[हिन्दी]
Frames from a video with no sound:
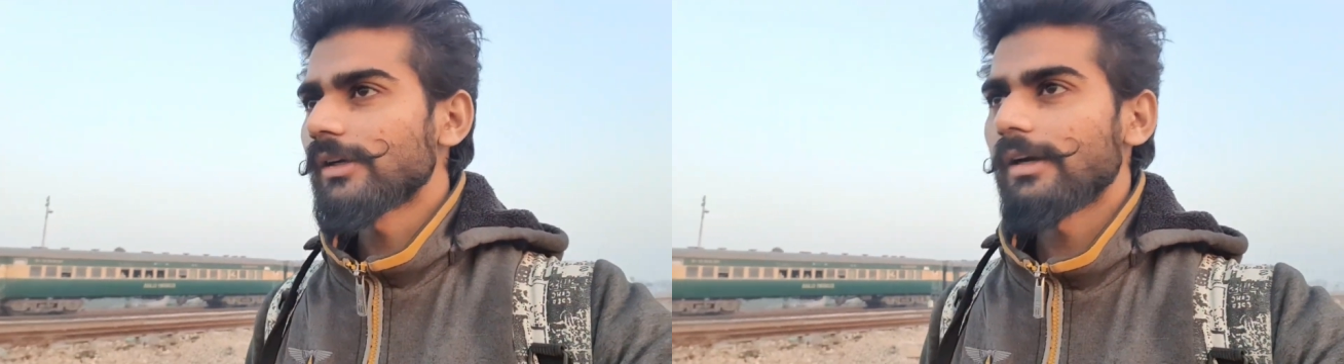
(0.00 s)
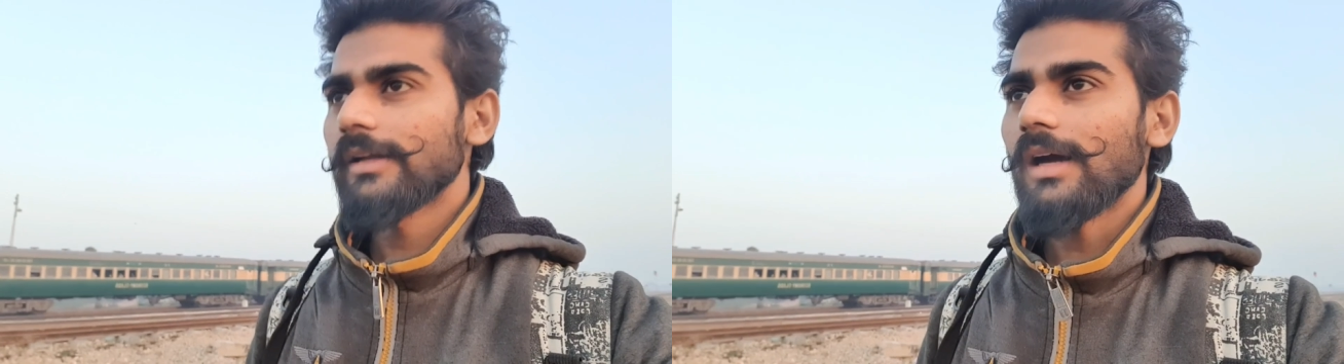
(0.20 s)

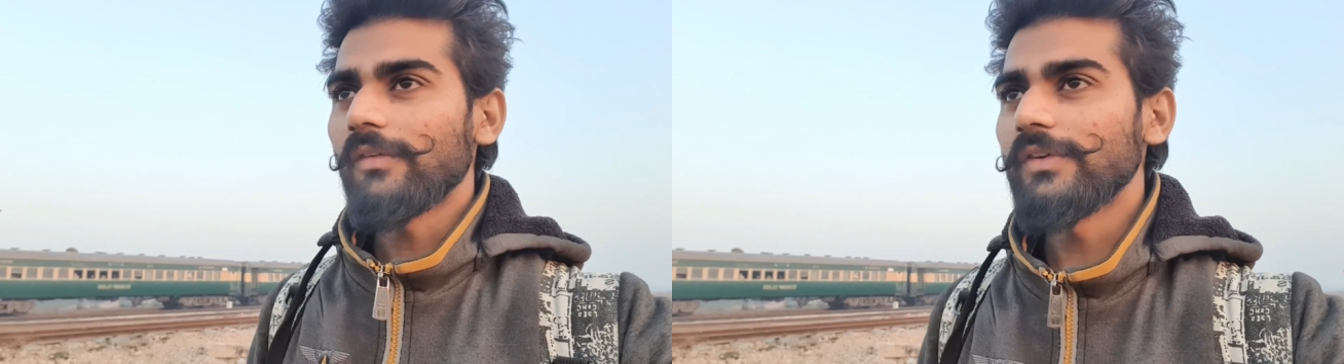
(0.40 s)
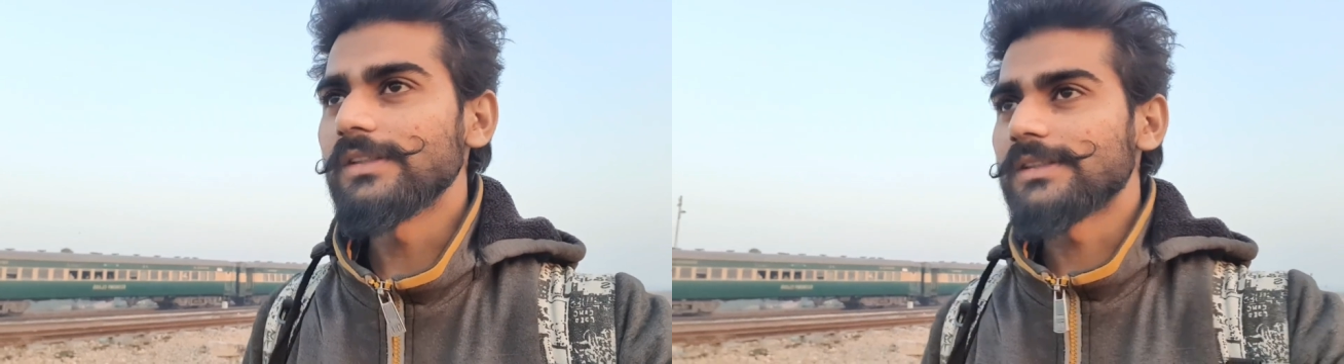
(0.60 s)
ठंड
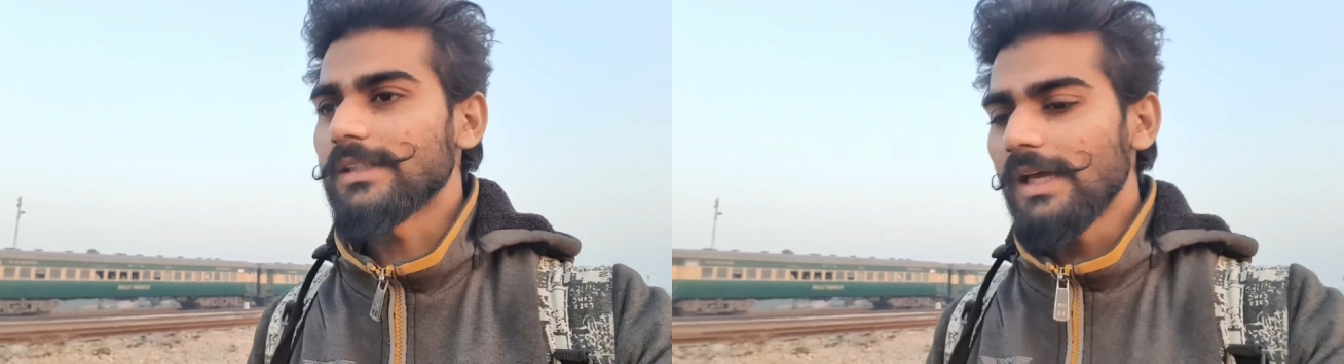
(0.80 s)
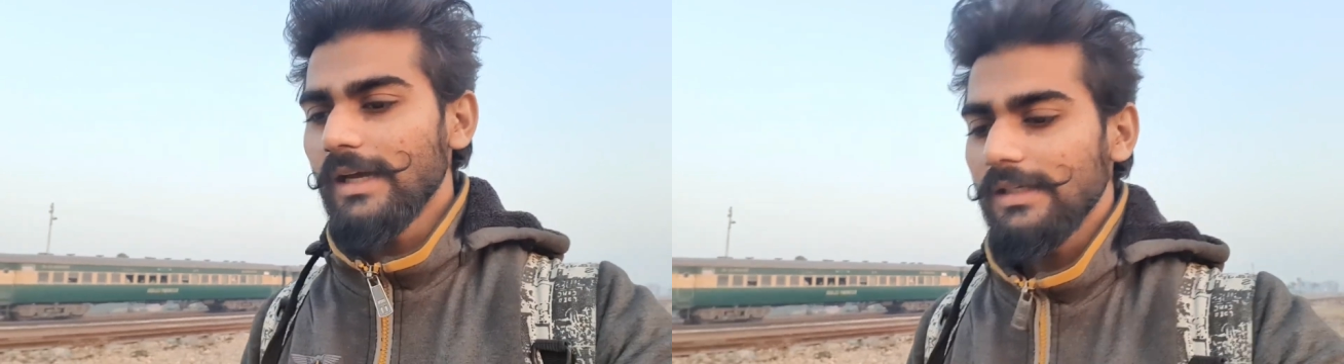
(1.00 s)
काफ़ी
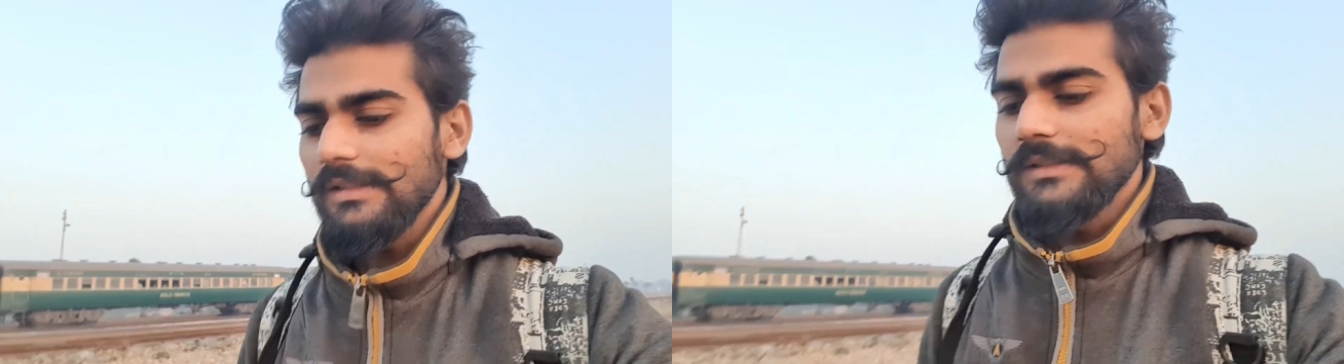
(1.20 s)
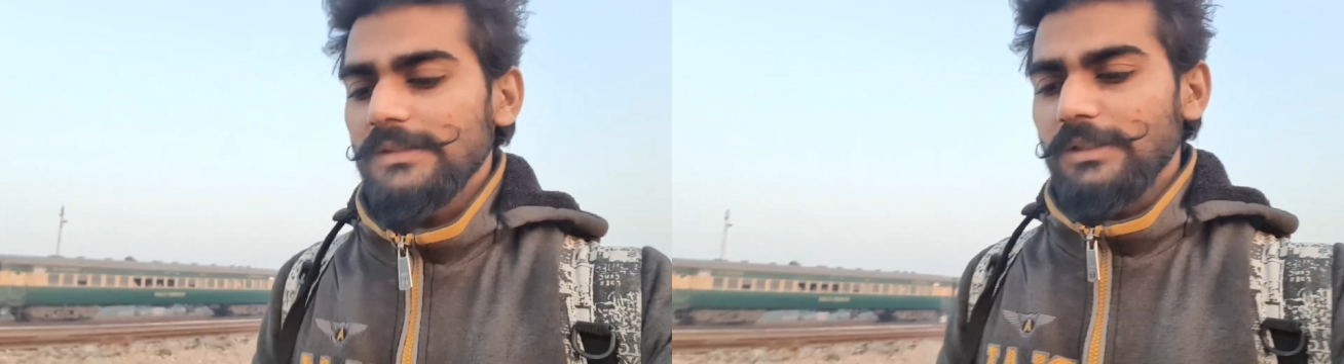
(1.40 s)
ज़्यादा है
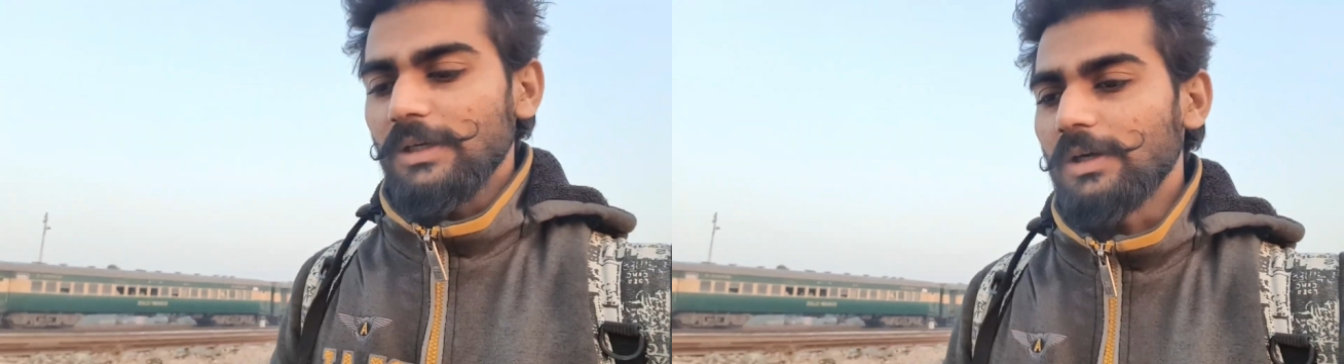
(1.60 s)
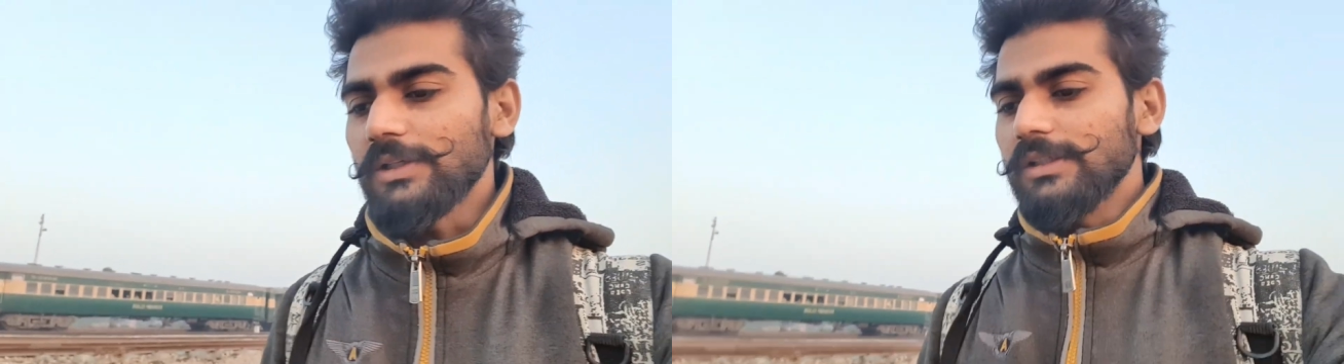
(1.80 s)

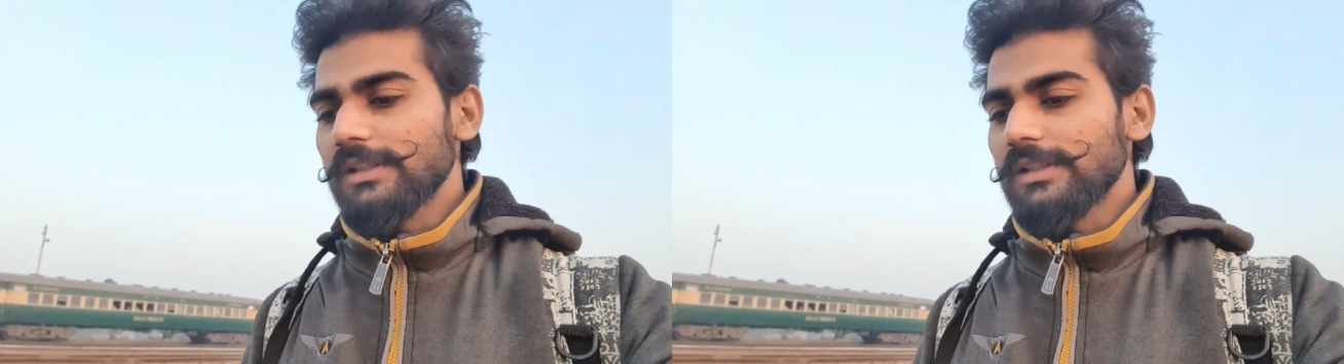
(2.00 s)
और